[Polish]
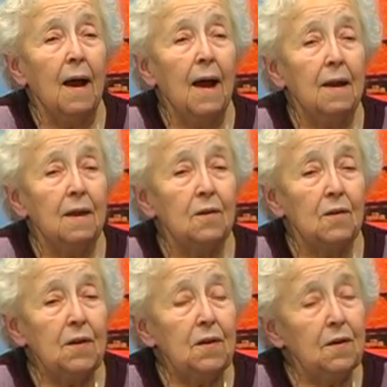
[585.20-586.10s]
ale
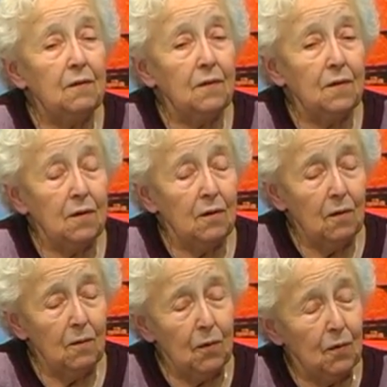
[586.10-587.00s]
do tych,
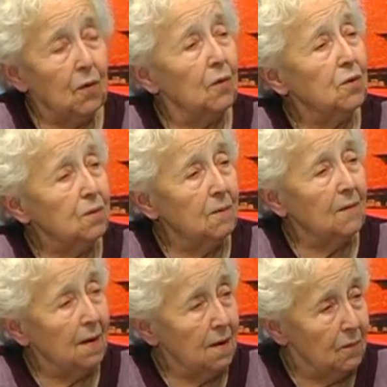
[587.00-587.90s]
to było to
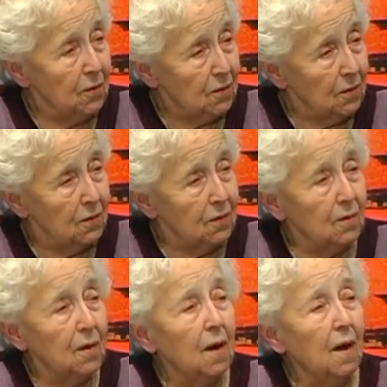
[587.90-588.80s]
utrzymywanie
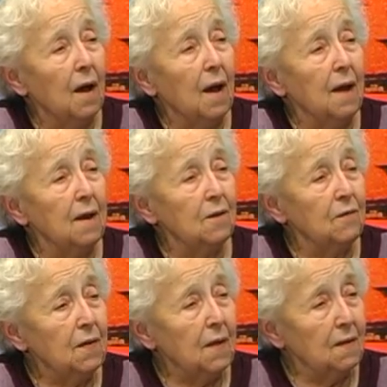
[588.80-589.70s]
porządku. Ale do
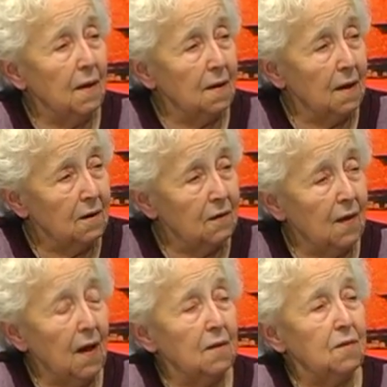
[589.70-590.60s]
wysadzania
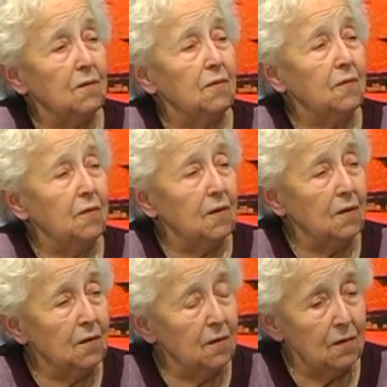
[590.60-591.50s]
kwiatów
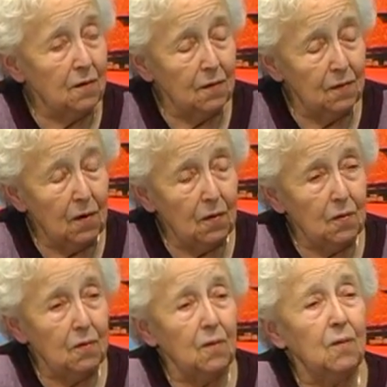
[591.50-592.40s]
y,
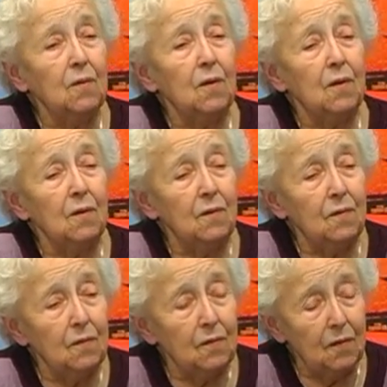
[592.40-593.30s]
wiosną, do
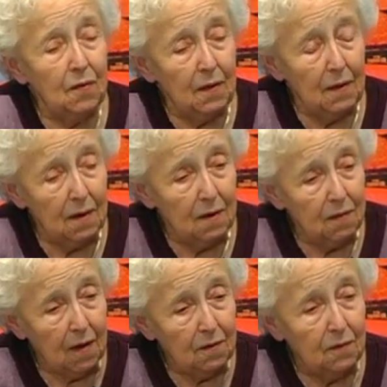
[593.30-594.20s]
wysadzania
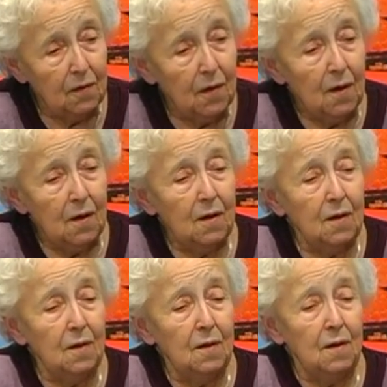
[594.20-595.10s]
kwiatów
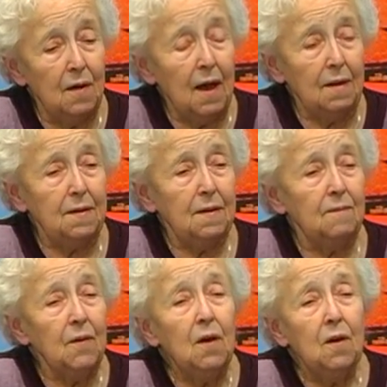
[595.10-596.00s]
y,
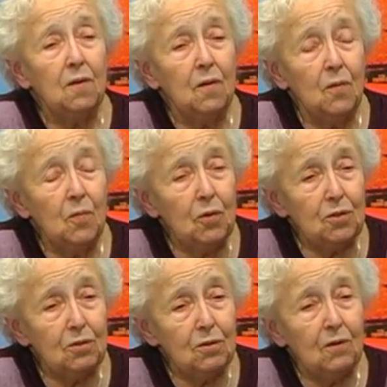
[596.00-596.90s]
latem, do
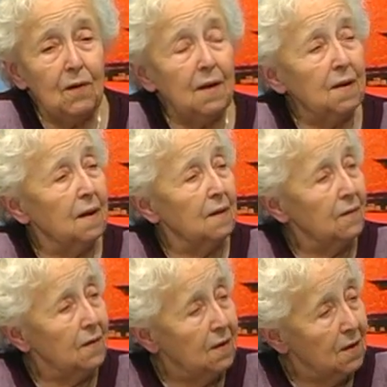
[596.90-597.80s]
uporządkowania
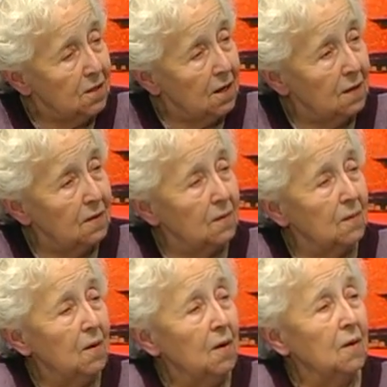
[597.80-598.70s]

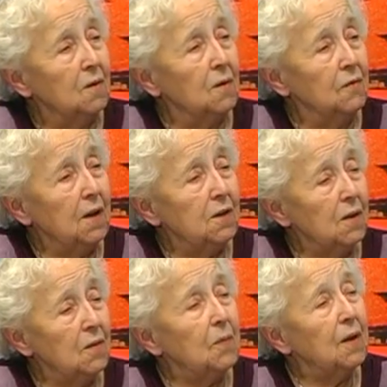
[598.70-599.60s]
jesienią, to w ten
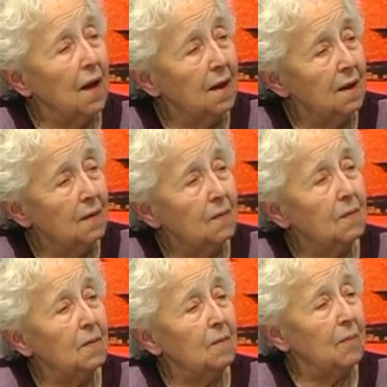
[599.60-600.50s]
czas brygada
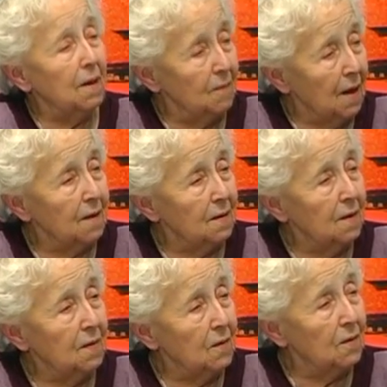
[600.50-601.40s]
z
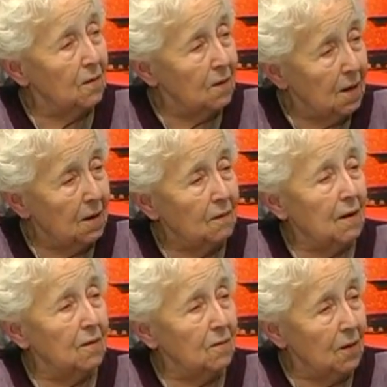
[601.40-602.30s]
palmiarni, z
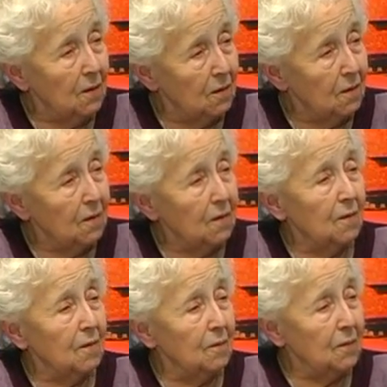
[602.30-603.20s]
ogrodnictwa lubichowych
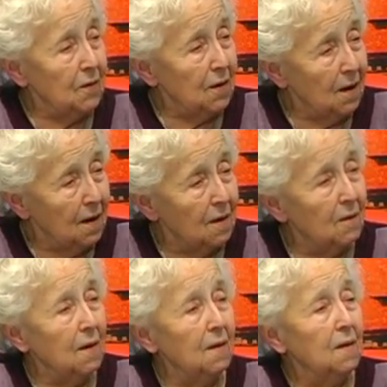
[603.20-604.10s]

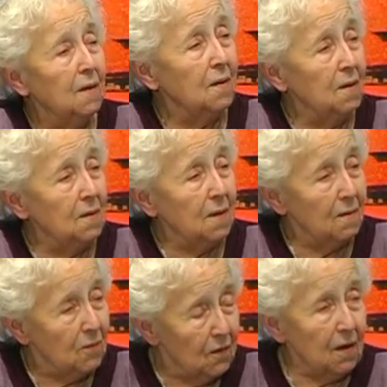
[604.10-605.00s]
przyjechała i
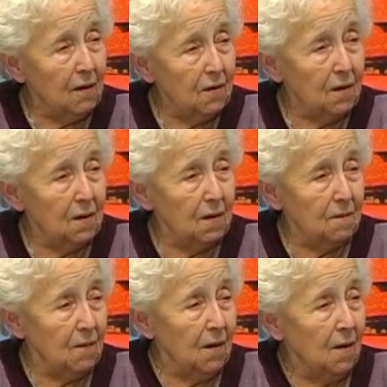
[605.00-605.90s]
zajmowała się
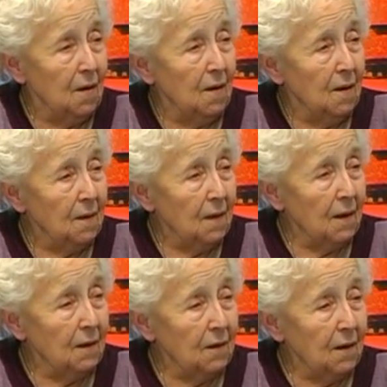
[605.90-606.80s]
tym.
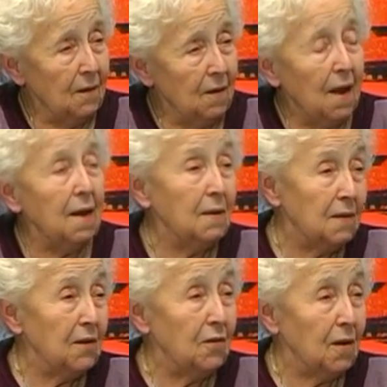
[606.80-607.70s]
Także dla nas
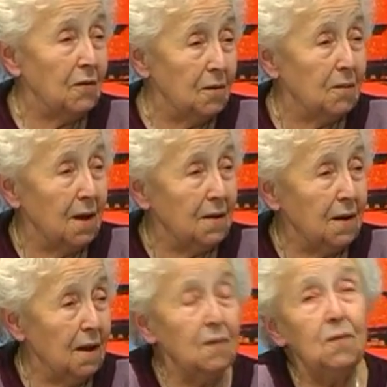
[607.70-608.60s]
też zawsze była
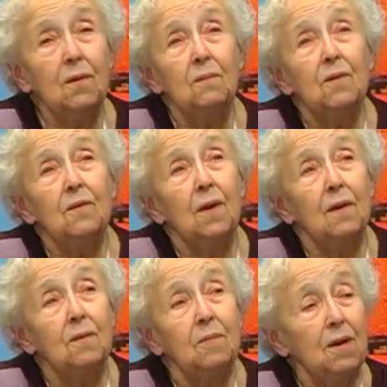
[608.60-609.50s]
atrakcją, bo
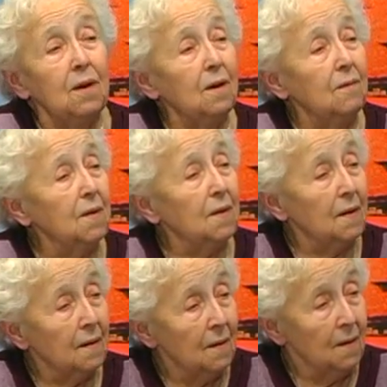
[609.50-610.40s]
jak przyjechała
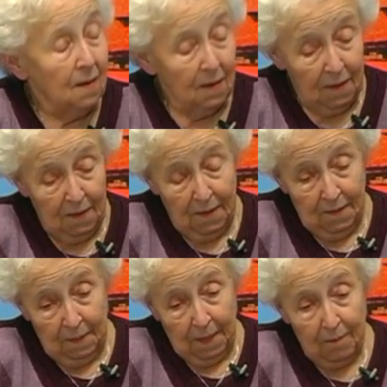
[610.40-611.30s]
ta
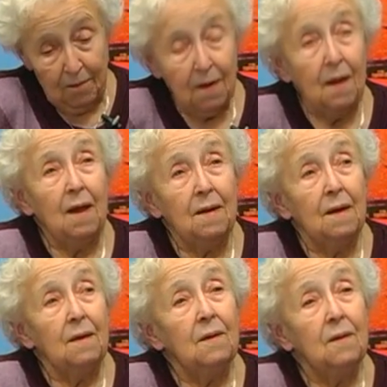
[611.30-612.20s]

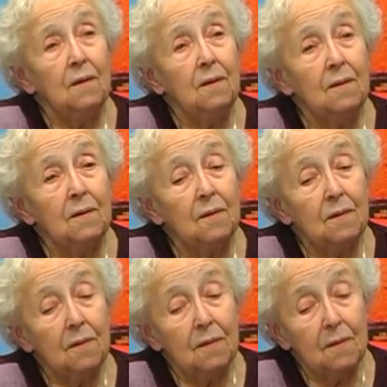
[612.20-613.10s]
brygada
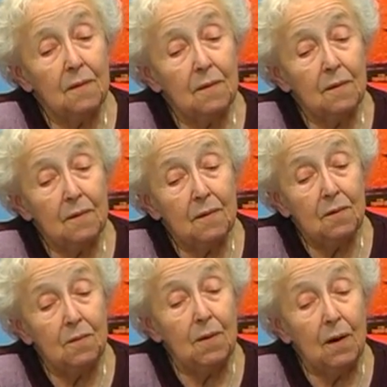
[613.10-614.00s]
yy, z
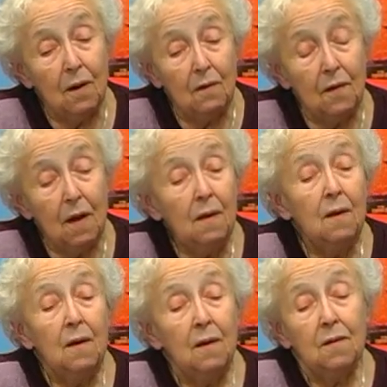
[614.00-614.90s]
Lubiechowa,
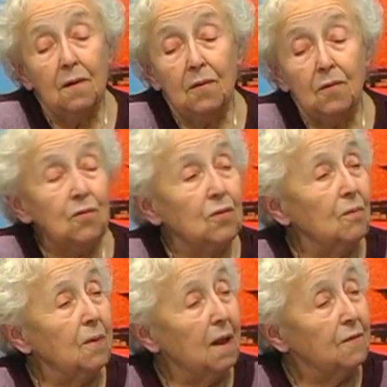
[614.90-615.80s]
to z
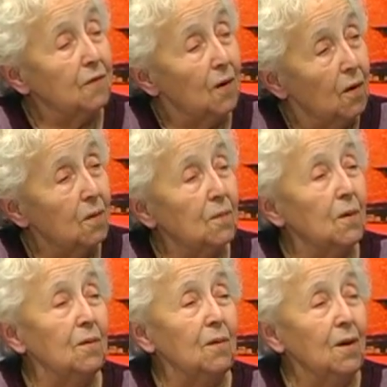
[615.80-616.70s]
dużą
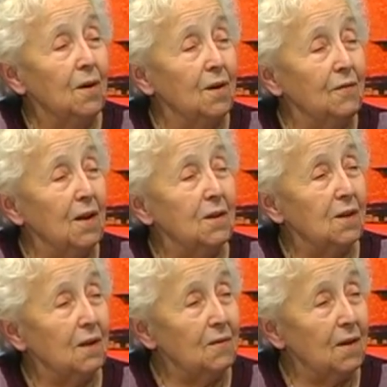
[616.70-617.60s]
platformą i w ten
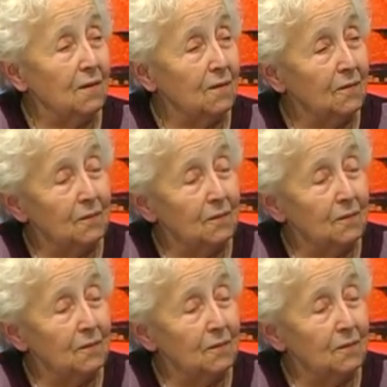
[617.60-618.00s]
czas te